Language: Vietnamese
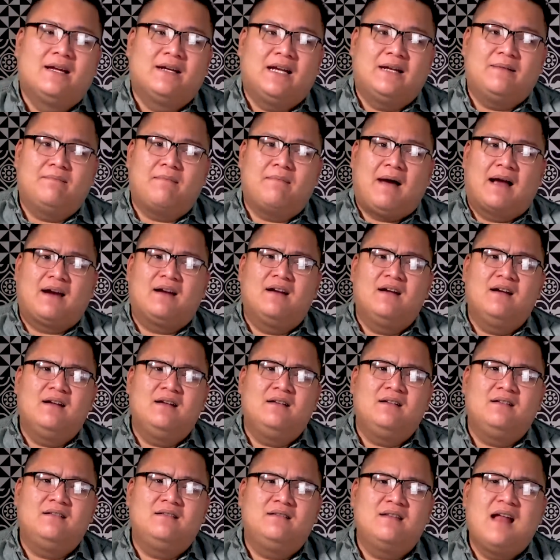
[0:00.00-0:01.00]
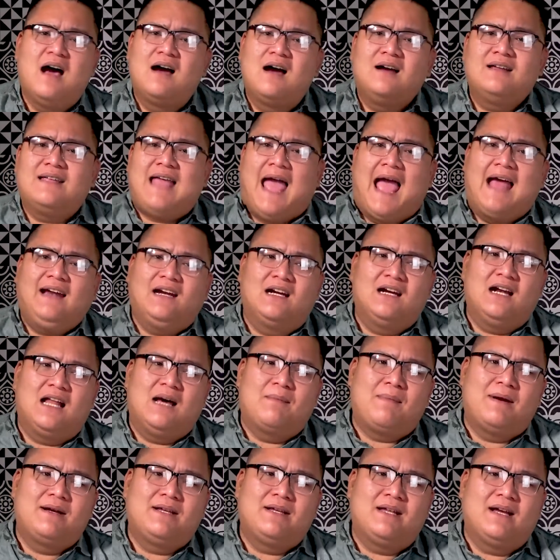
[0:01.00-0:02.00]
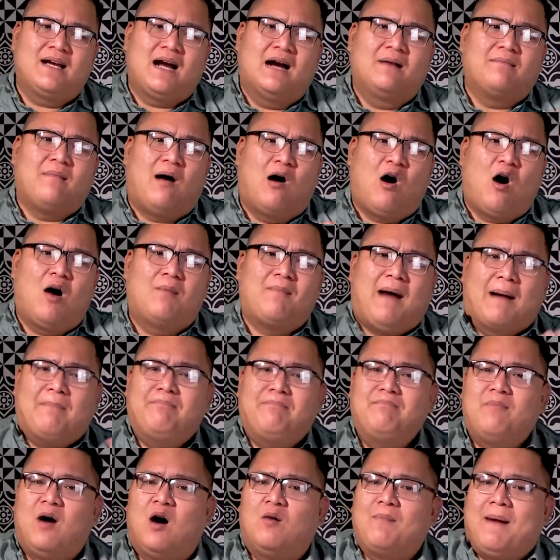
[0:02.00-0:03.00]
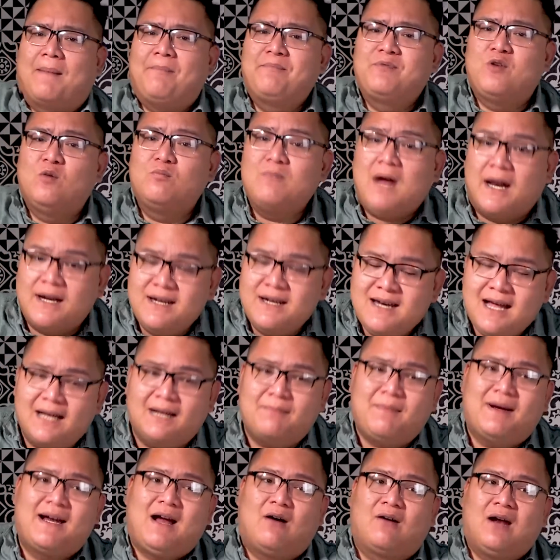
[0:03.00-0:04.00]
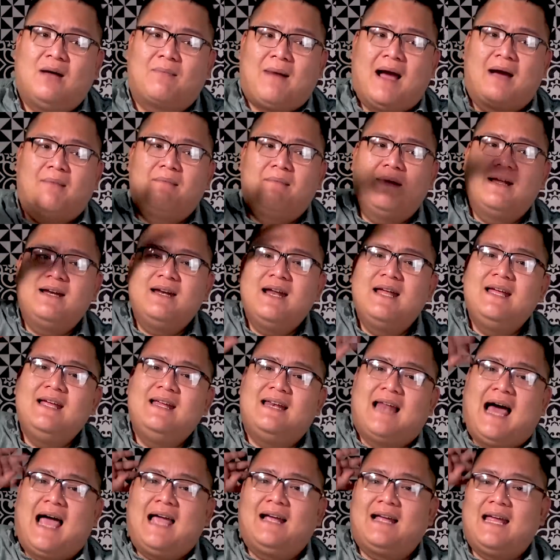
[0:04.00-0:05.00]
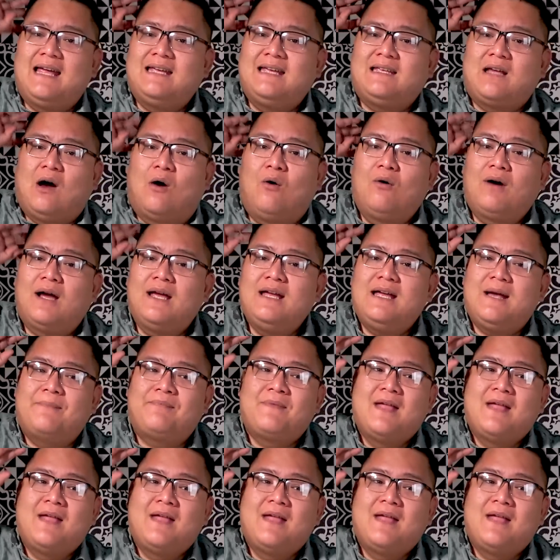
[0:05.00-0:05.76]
thì bạn nói đơn giản nữa là mình chỉ cần mò mẫm mò mẫm chút đỉnh á bắt đầu là bạn mới đi lại ngay chỗ cái